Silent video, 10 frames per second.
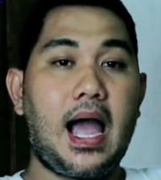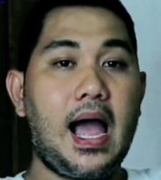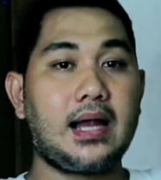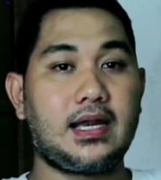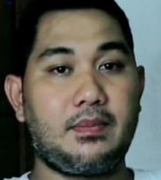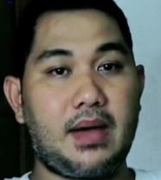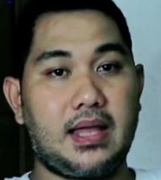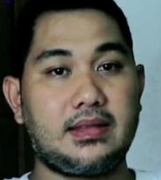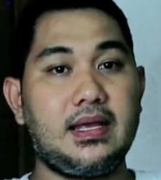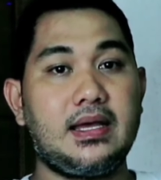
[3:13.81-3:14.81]
ang
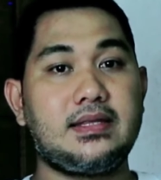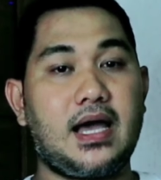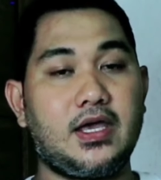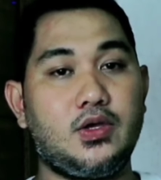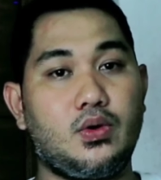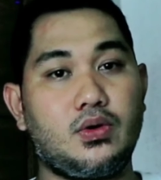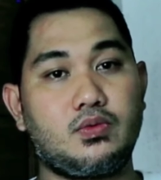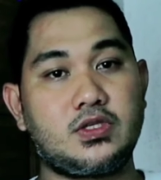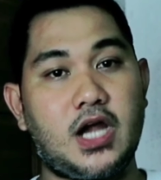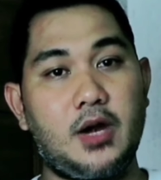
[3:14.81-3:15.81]
laman ng
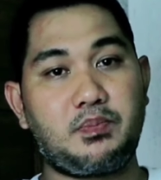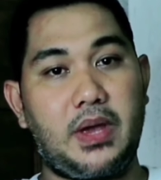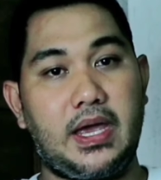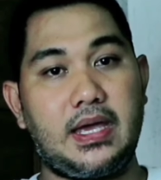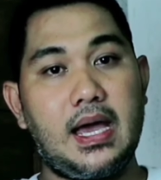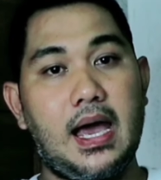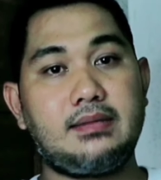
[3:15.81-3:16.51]
iyong StarPay,